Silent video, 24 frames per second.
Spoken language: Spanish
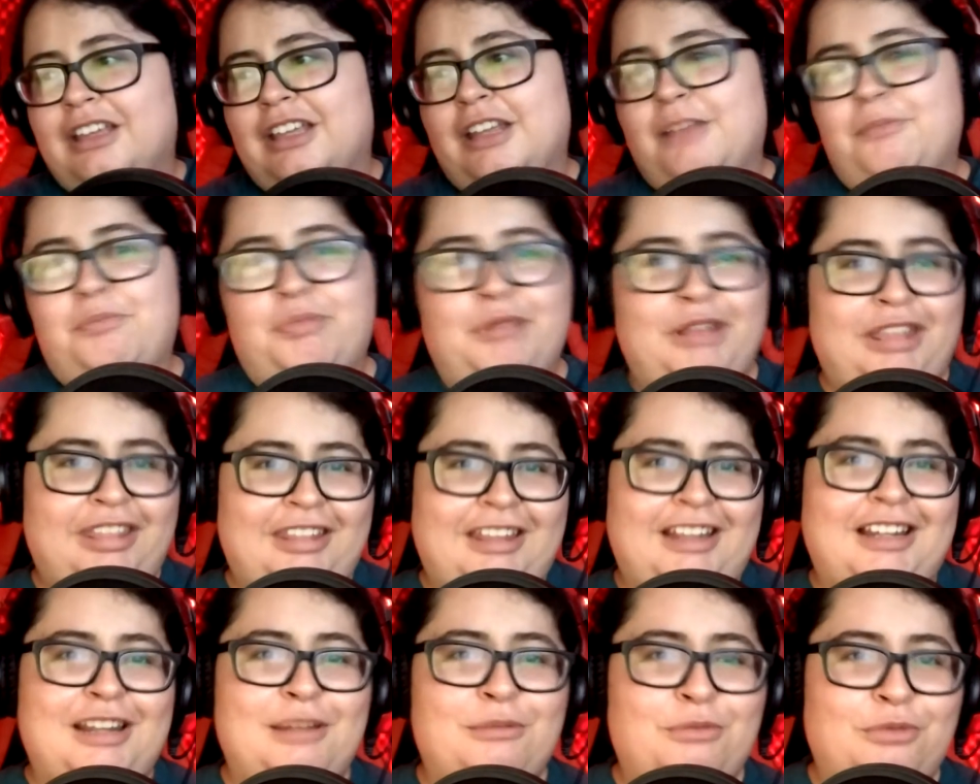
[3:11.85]
Y pues
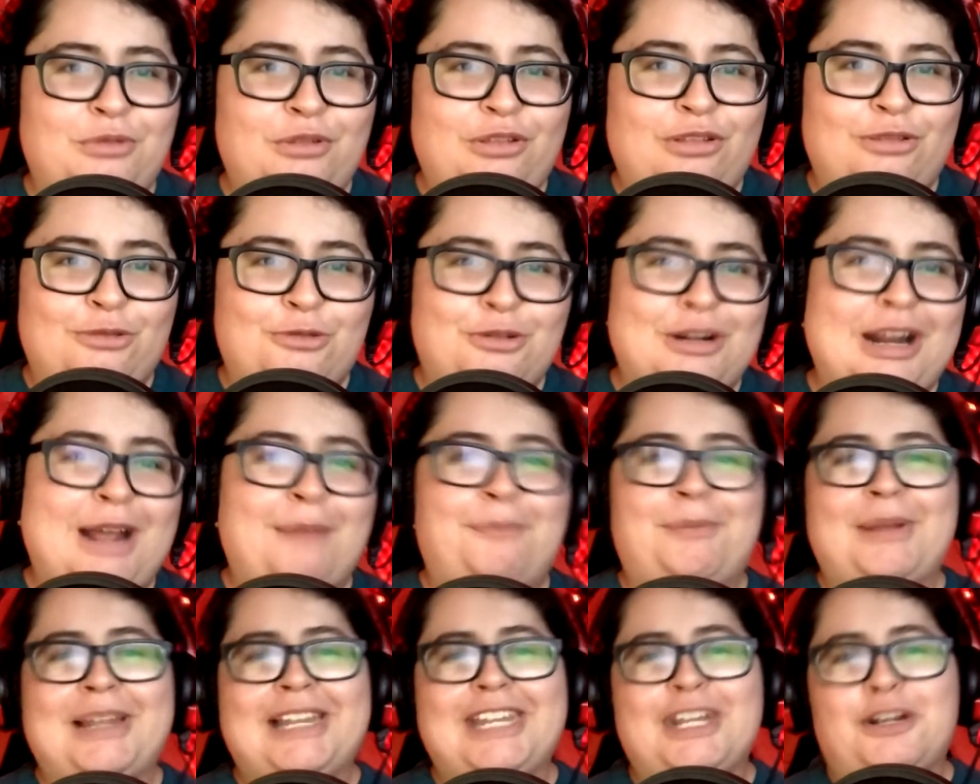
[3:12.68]
tenemos
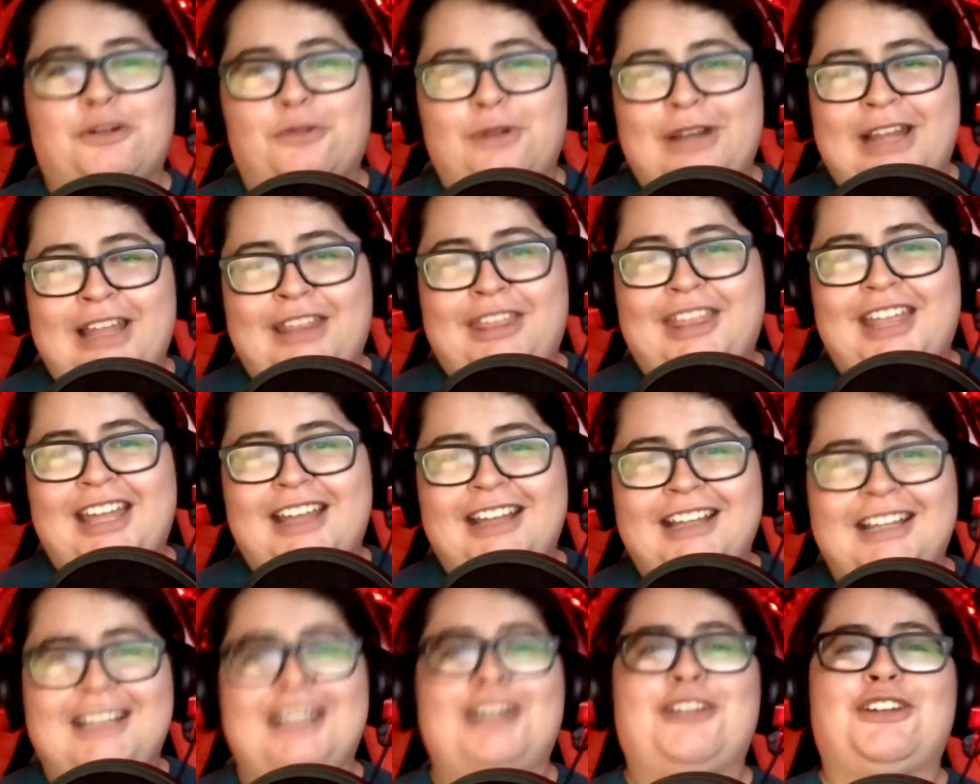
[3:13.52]
una película,
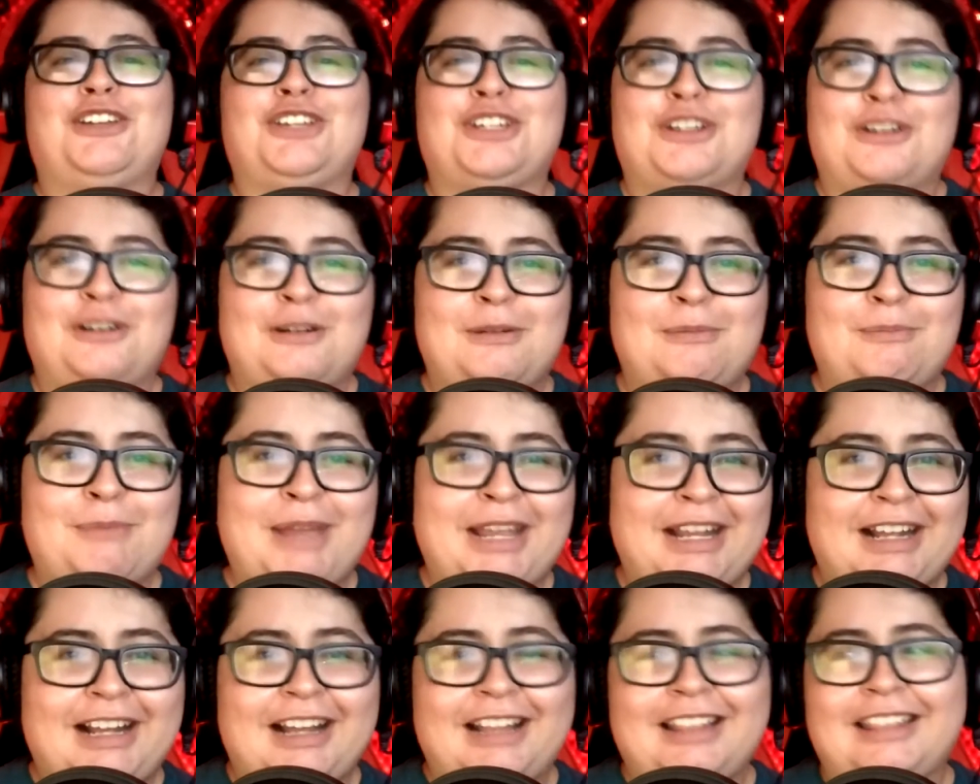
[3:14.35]
creo yo, me ha
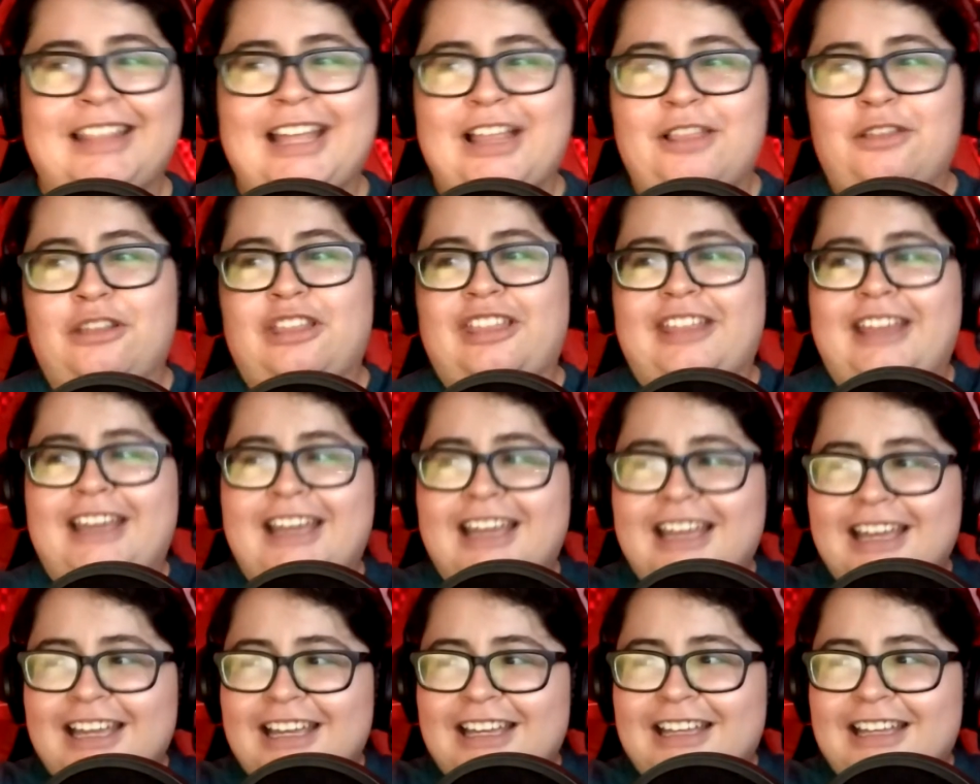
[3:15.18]
encantado. O sea,